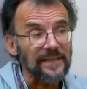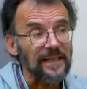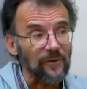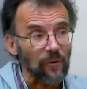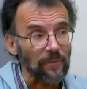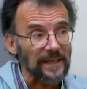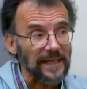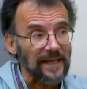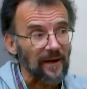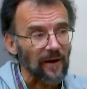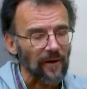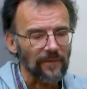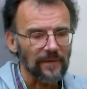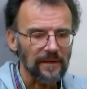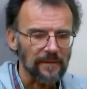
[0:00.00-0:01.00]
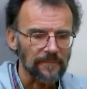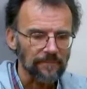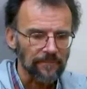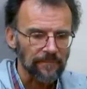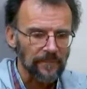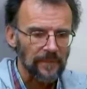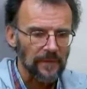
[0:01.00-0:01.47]
wie die Dominikaner.
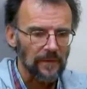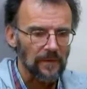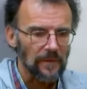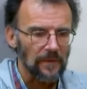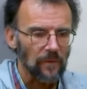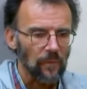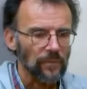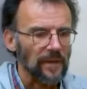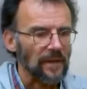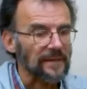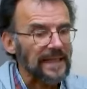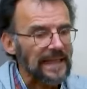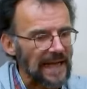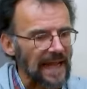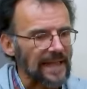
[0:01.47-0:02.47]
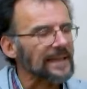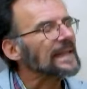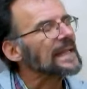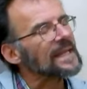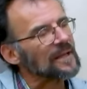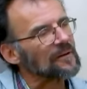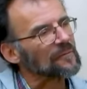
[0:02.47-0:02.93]
Und dann die
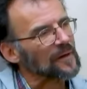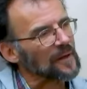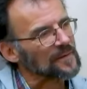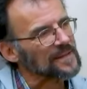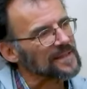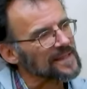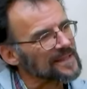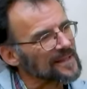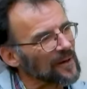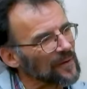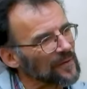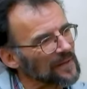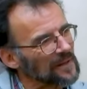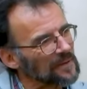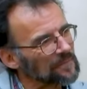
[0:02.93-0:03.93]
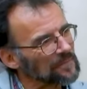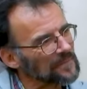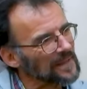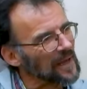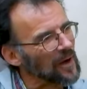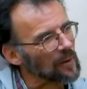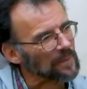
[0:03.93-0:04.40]
ländlichen Franziskaner.
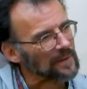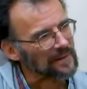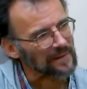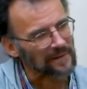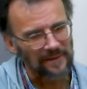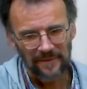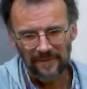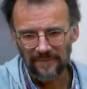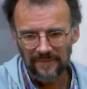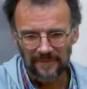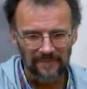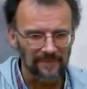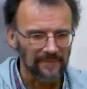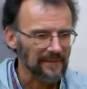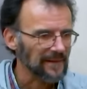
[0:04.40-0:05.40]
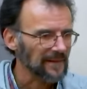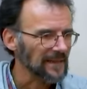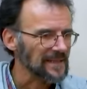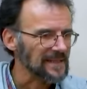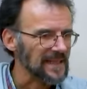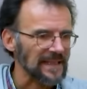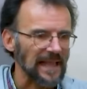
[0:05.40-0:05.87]
Die haben,
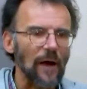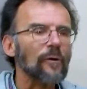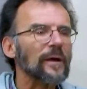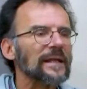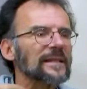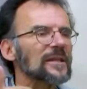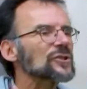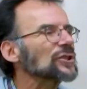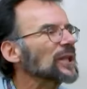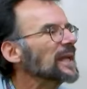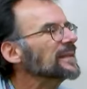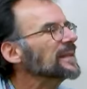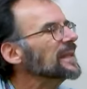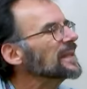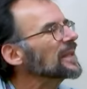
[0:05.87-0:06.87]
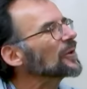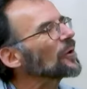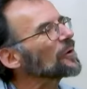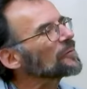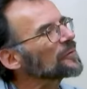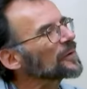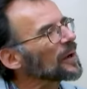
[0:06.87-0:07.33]
die sind auch in die Städte, in die
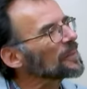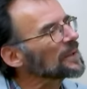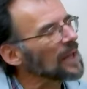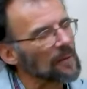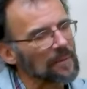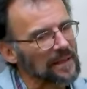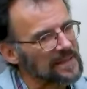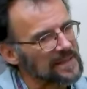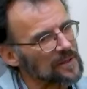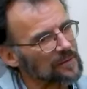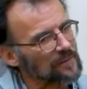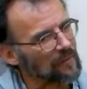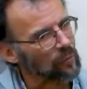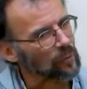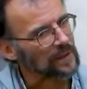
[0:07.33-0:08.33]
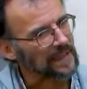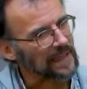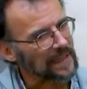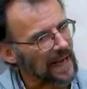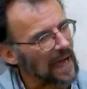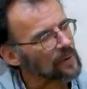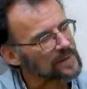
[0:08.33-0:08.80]
Dörfer, aber die haben gesagt, wir wollen
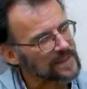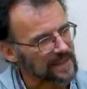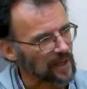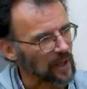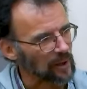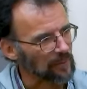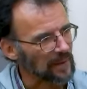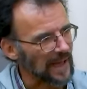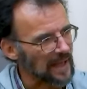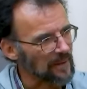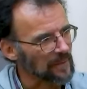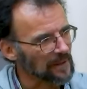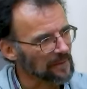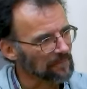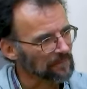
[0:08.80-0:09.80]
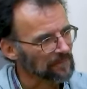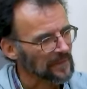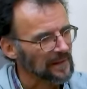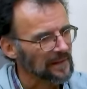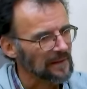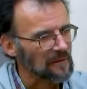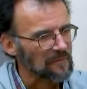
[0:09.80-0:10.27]
eher außerhalb leben.
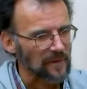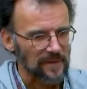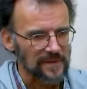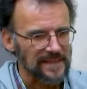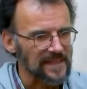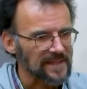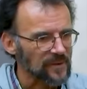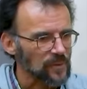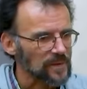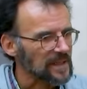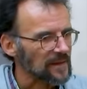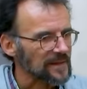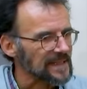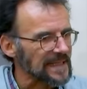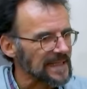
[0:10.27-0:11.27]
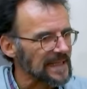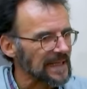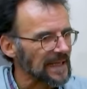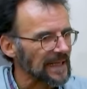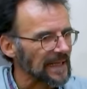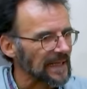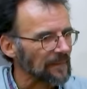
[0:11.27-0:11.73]
Franziskus hat
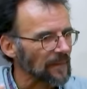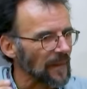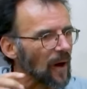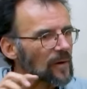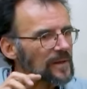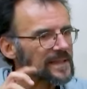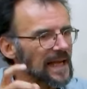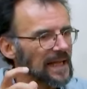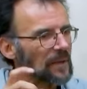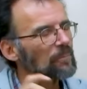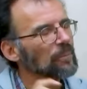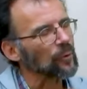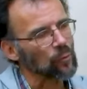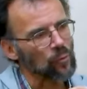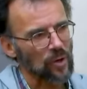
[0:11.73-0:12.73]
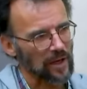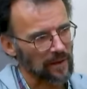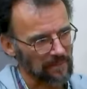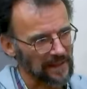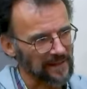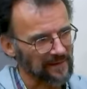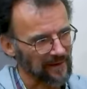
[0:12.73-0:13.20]
sich äh, nach seinem Bruch
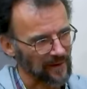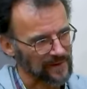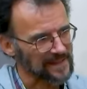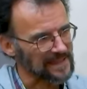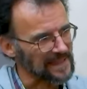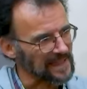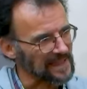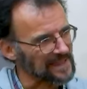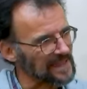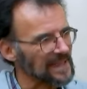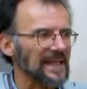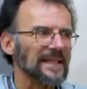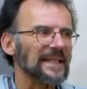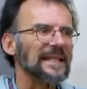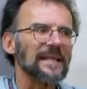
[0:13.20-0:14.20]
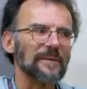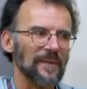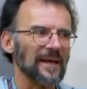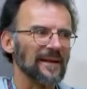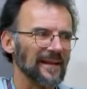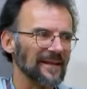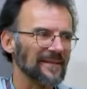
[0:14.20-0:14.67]
mit Assisi nie
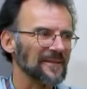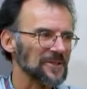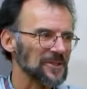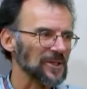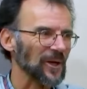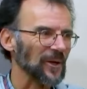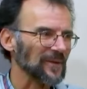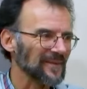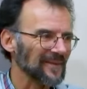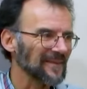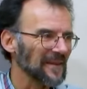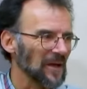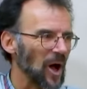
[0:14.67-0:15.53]
mehr in der Stadt